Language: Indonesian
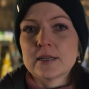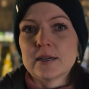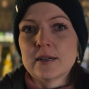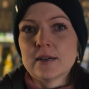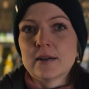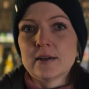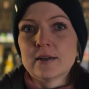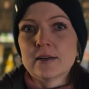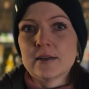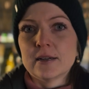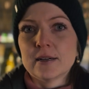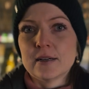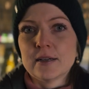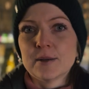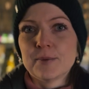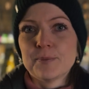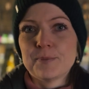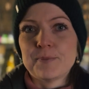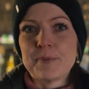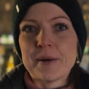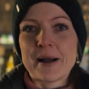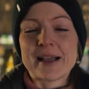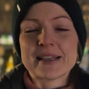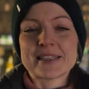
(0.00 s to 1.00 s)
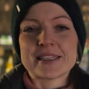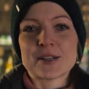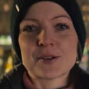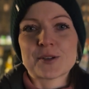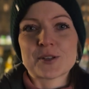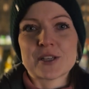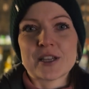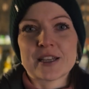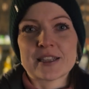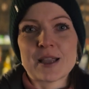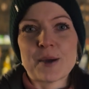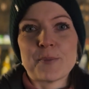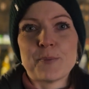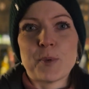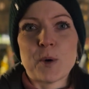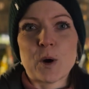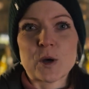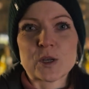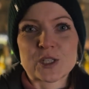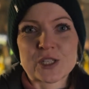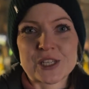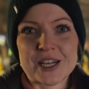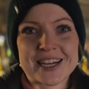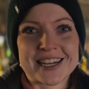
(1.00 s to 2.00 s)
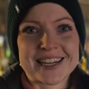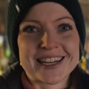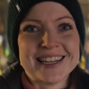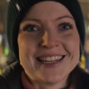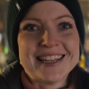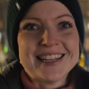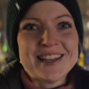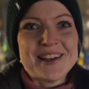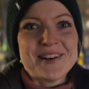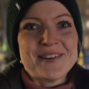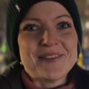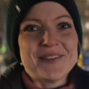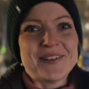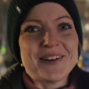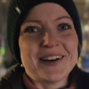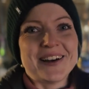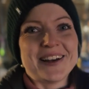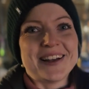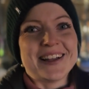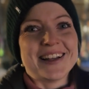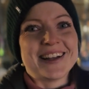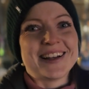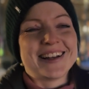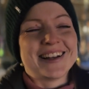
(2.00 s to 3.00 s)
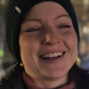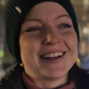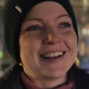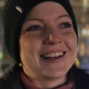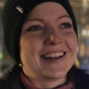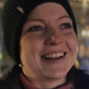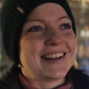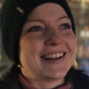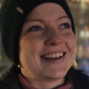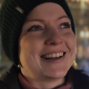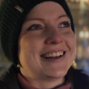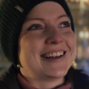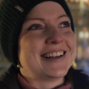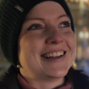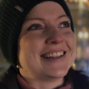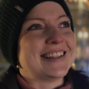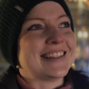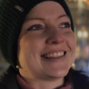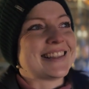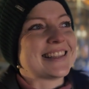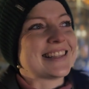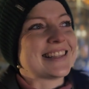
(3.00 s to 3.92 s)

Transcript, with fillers: uh, bahasa Rusianya posah uh,